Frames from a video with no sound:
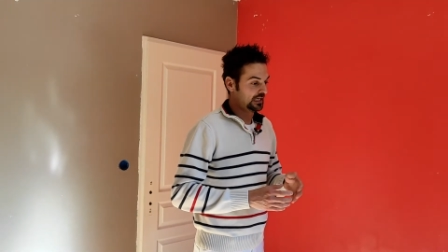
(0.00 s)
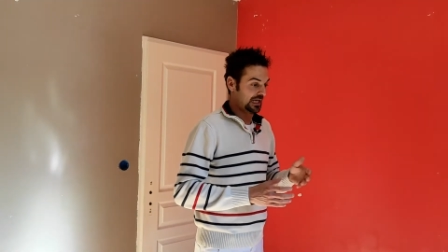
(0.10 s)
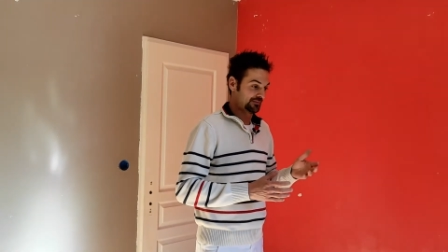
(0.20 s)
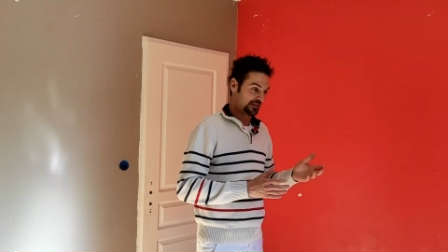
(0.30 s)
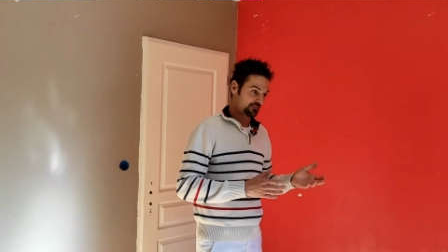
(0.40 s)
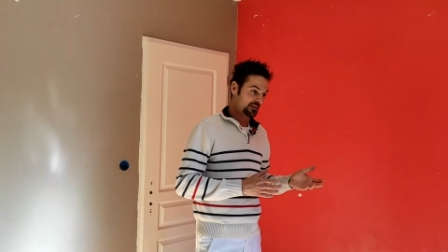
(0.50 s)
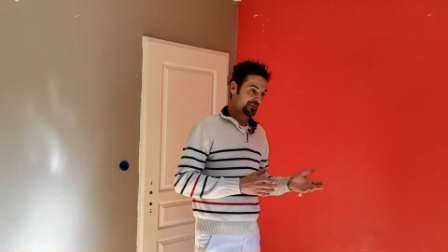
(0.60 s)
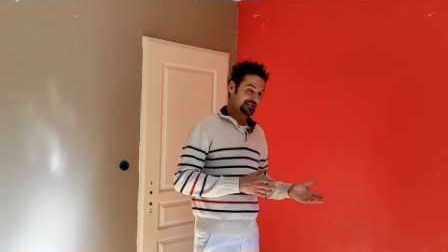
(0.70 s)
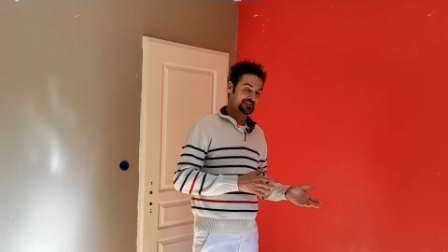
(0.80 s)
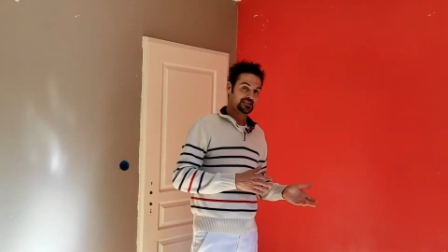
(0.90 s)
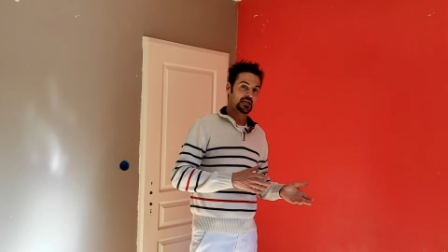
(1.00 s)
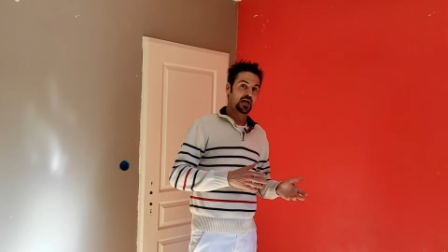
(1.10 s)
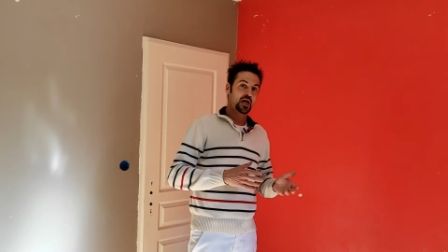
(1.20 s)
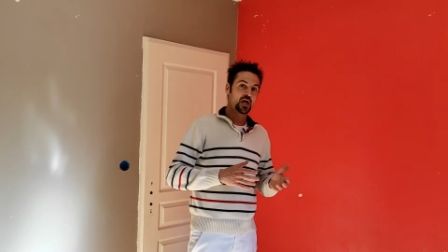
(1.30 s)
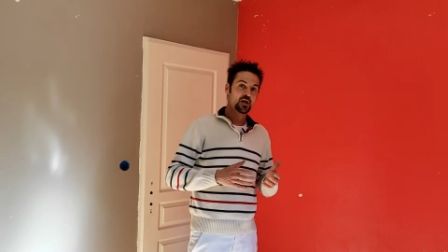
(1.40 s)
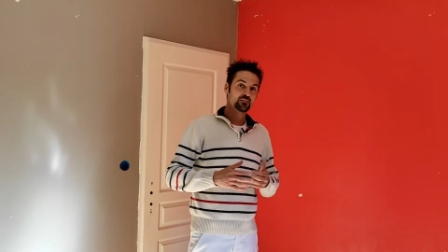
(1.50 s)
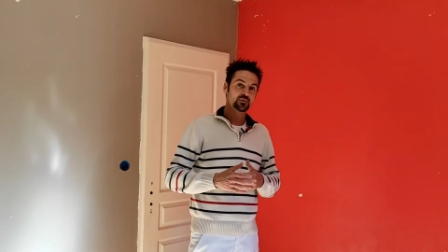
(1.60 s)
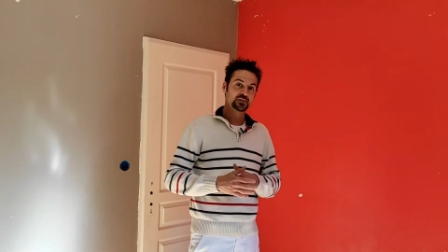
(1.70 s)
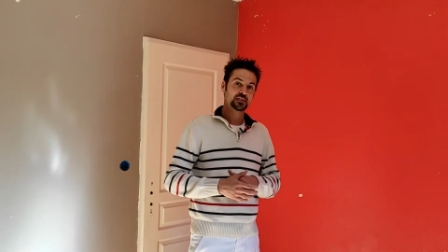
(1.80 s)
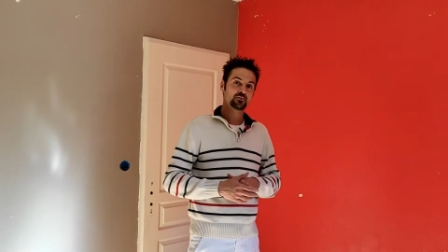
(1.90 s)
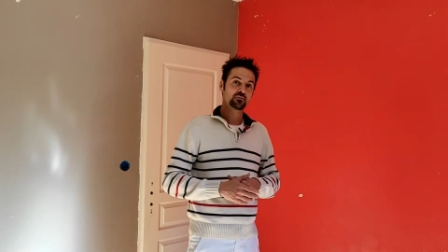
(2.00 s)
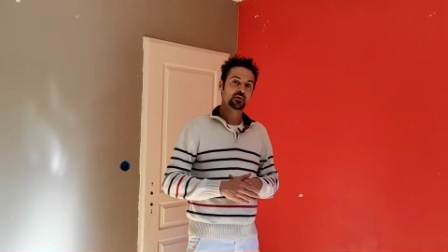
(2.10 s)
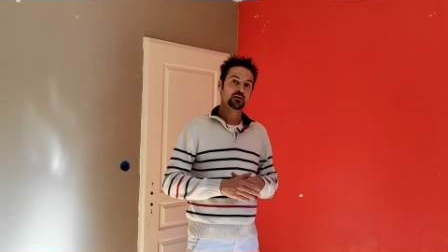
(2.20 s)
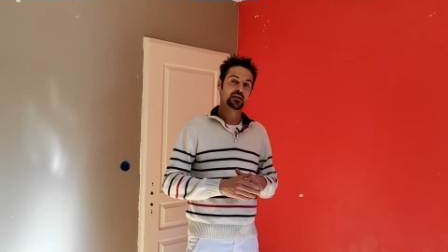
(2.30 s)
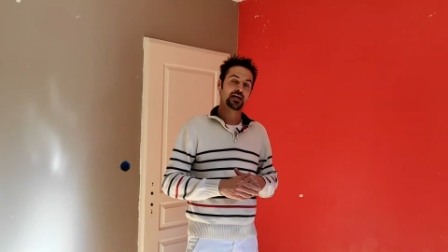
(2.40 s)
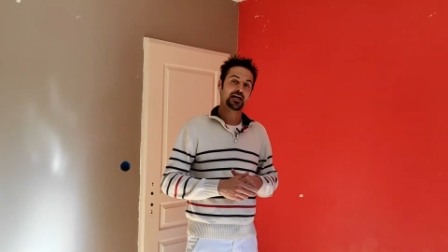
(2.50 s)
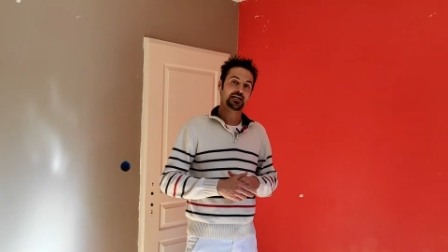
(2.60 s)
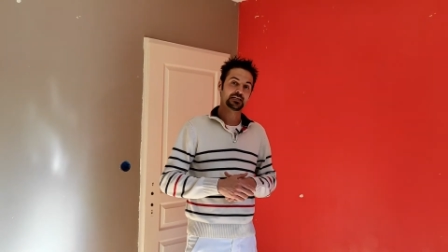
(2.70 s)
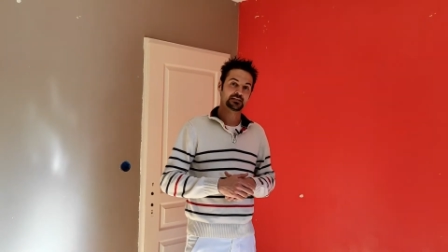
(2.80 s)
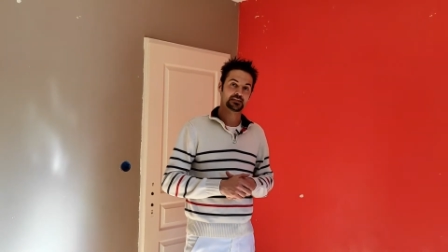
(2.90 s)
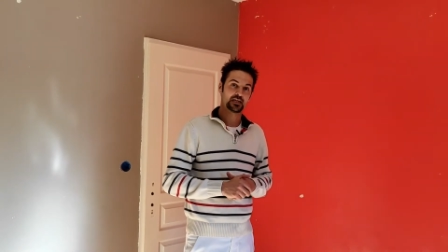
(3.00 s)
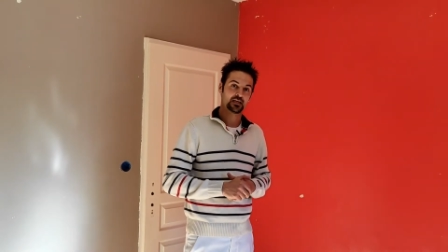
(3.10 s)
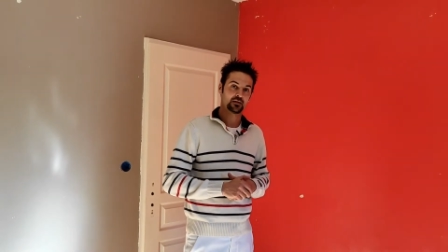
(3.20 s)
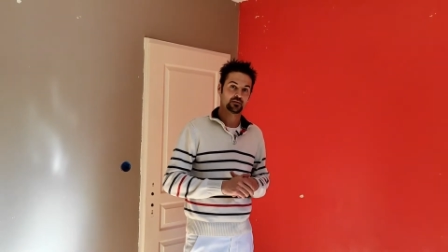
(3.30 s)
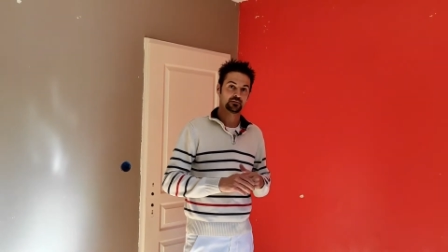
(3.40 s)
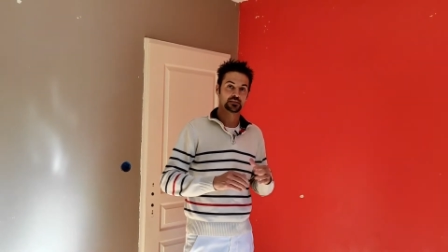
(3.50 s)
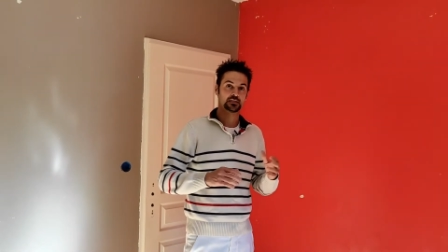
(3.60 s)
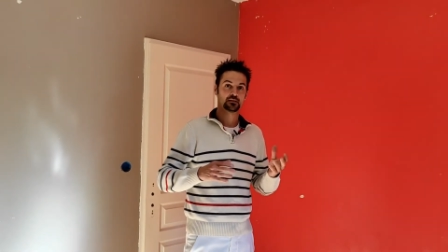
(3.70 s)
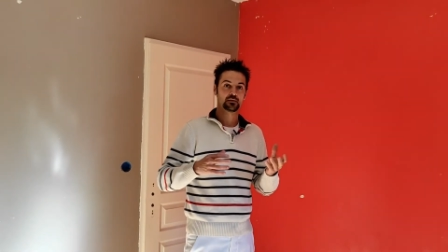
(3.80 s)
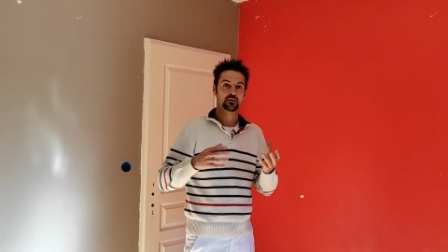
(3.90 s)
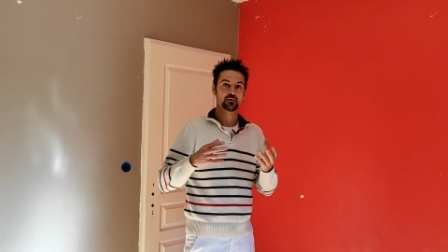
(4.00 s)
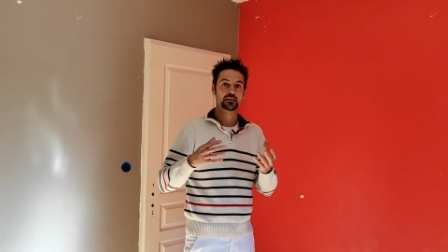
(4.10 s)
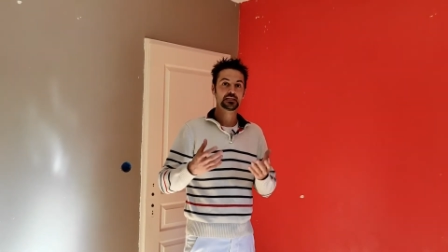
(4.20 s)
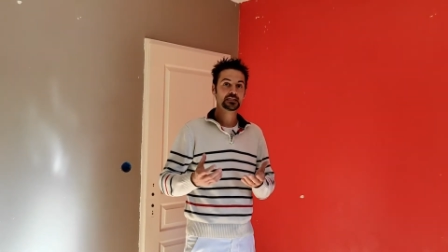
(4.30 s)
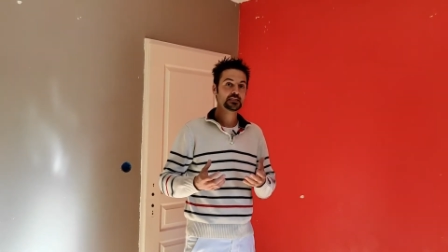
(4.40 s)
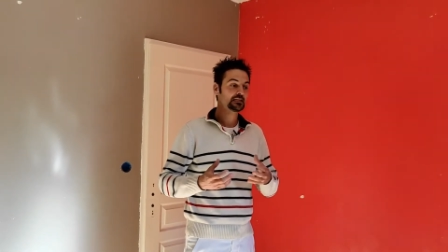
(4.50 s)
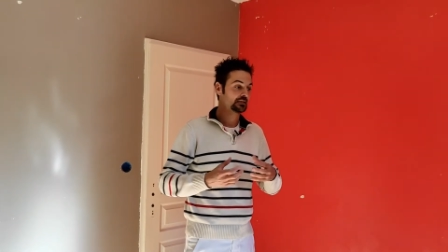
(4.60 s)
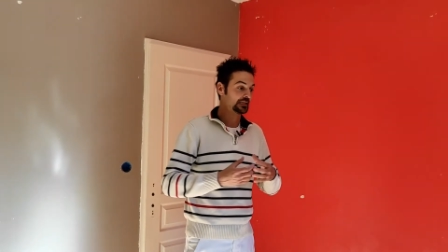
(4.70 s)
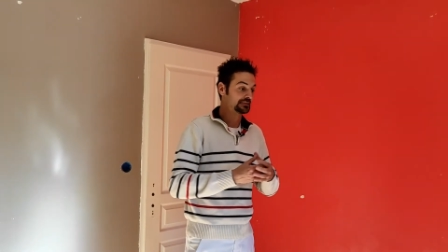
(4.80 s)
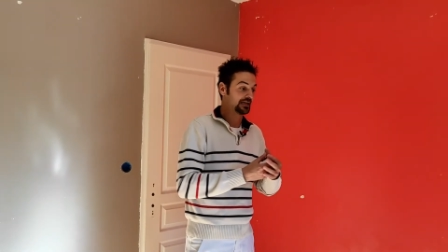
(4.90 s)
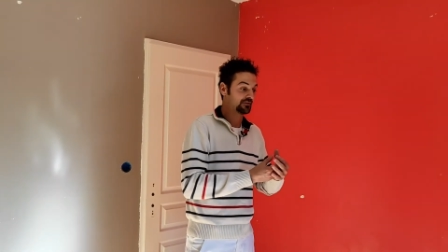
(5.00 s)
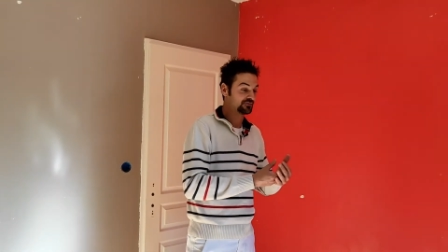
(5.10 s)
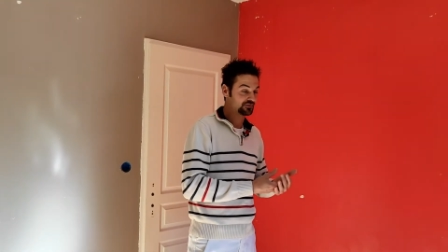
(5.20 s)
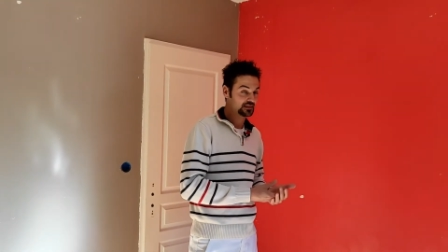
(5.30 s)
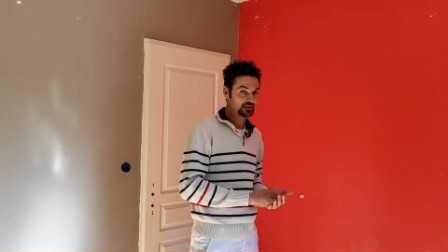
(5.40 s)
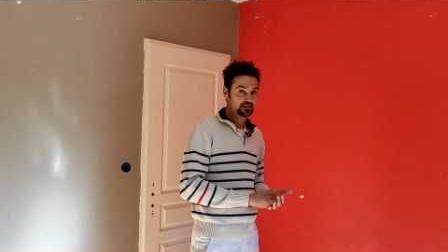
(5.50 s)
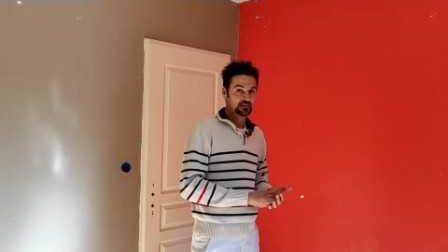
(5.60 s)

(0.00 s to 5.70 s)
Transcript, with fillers: elle va quand même rester un petit moment à l'état, on va dire, euh, liquide, à l'état frais.